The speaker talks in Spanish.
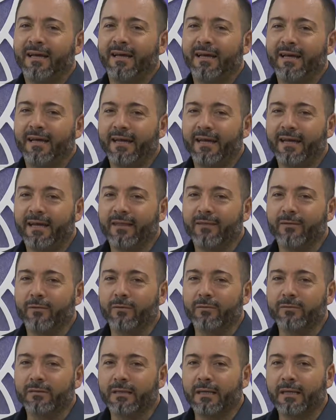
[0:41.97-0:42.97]
eh,
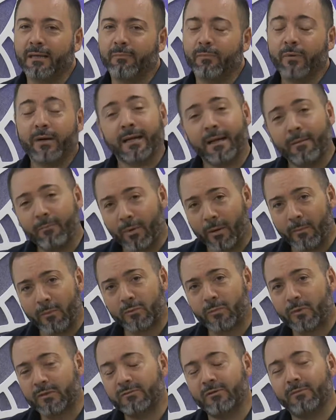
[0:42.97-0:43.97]
donde, por ejemplo,
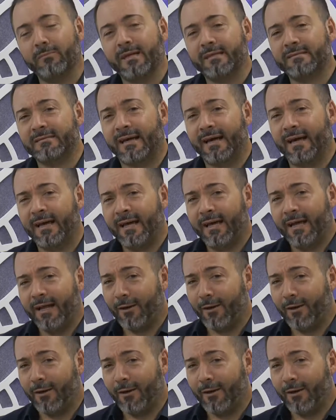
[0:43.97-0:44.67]
hemos puesto en marcha